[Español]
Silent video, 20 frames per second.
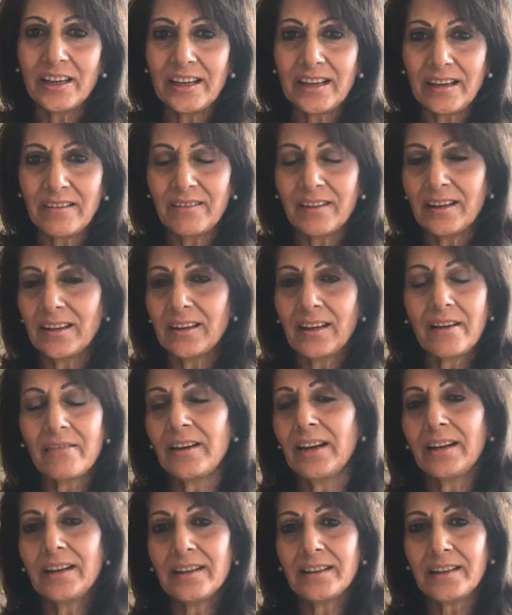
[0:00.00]
que ya
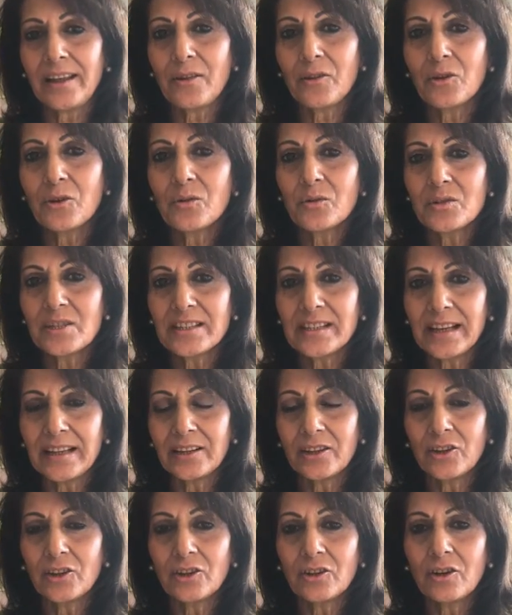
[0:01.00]
habrán estado
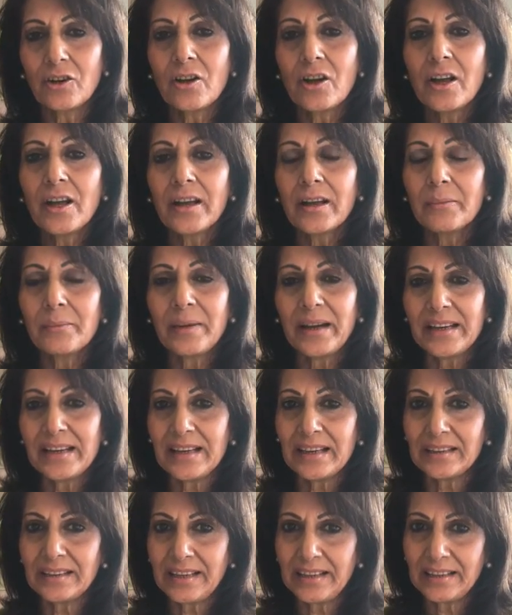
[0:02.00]
escuchando
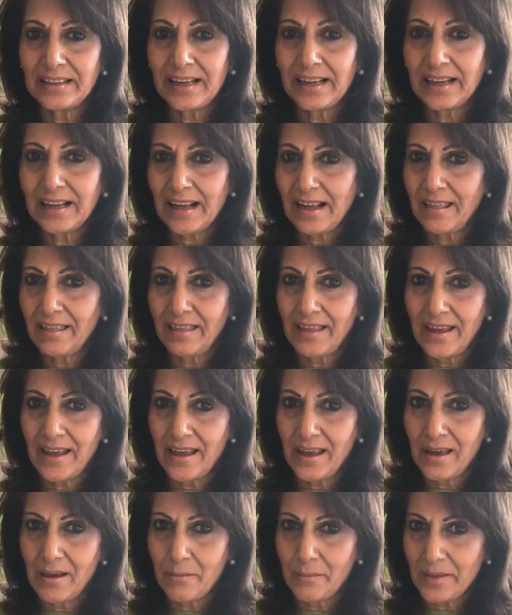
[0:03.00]
varias técnicas
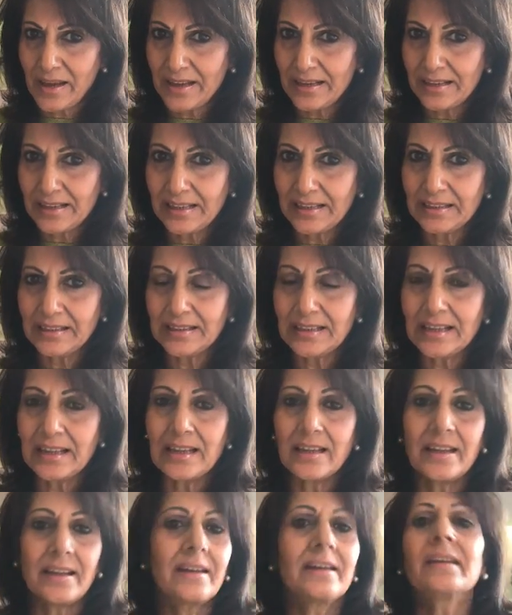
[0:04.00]
de
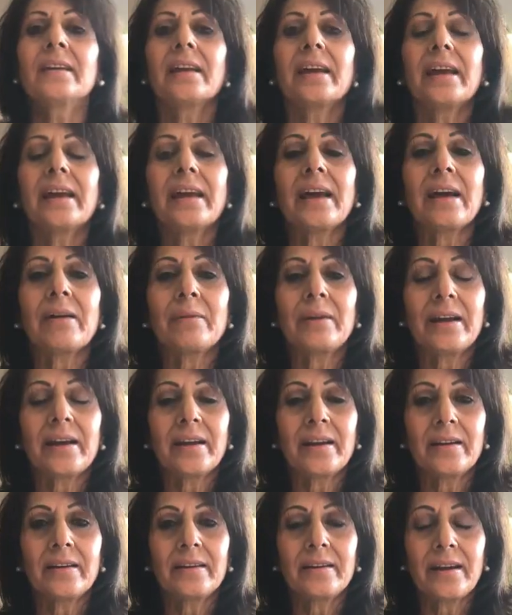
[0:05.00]
marketing,
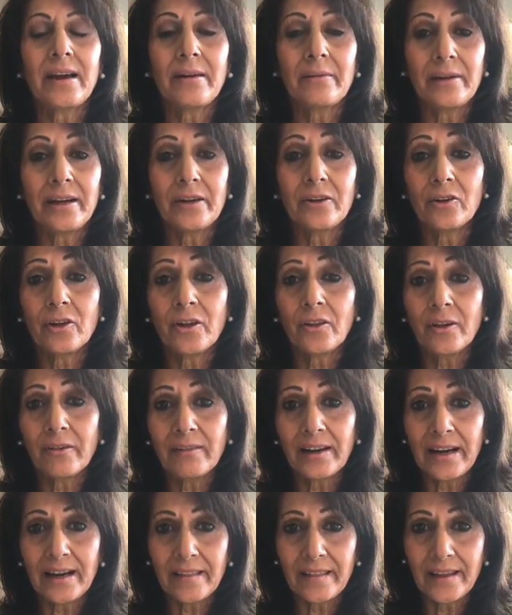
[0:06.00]
habrán, habrán oído
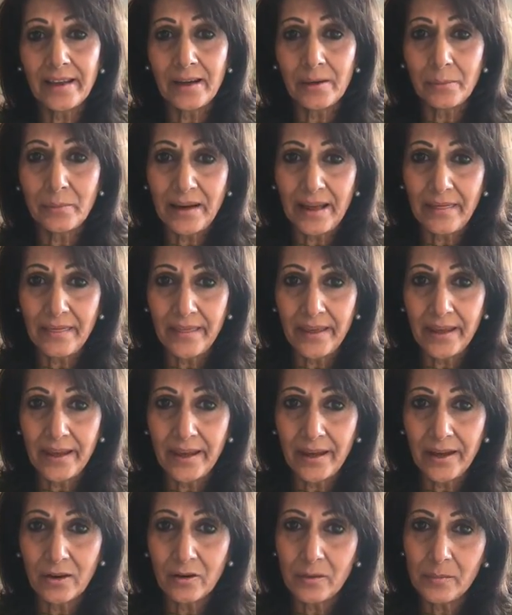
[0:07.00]
hablar del plan
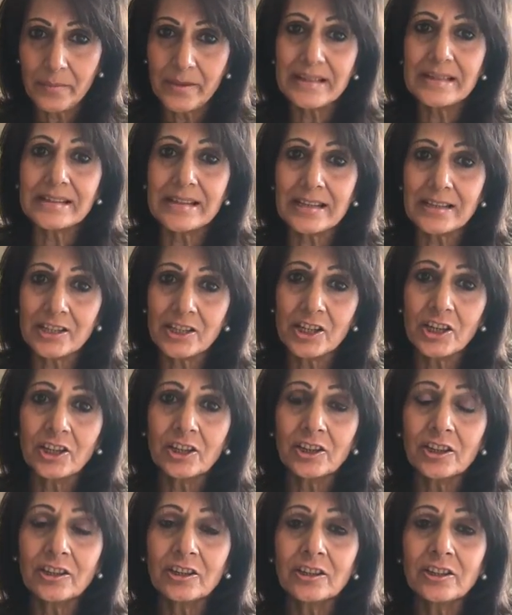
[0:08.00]
de
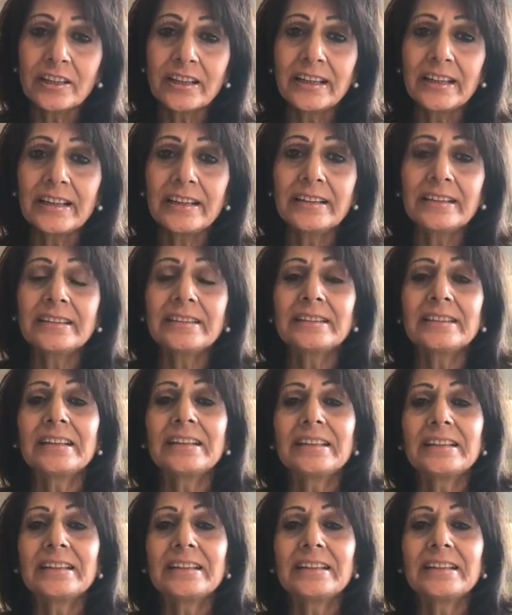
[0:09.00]
compensaciones,